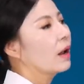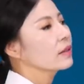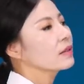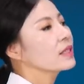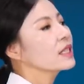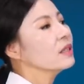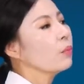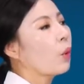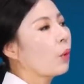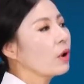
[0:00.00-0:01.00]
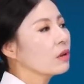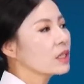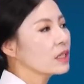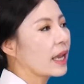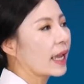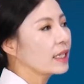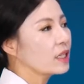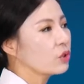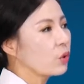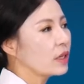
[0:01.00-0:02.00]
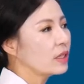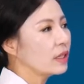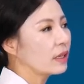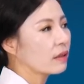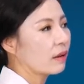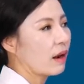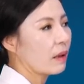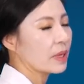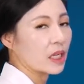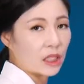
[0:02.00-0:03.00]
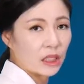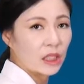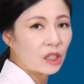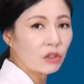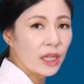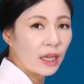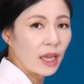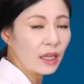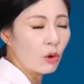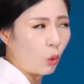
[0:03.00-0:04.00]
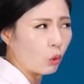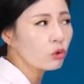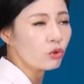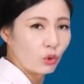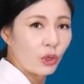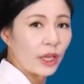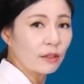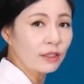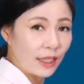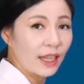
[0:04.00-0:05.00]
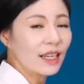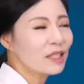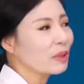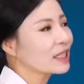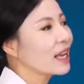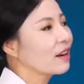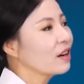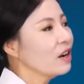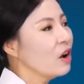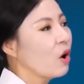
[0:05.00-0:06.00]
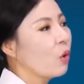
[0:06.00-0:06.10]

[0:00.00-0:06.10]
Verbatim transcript: 그래서 지금 보여지는 AC 조인트에서 클라비클은 영상의 오른쪽이에요. 헷갈리지 마세요.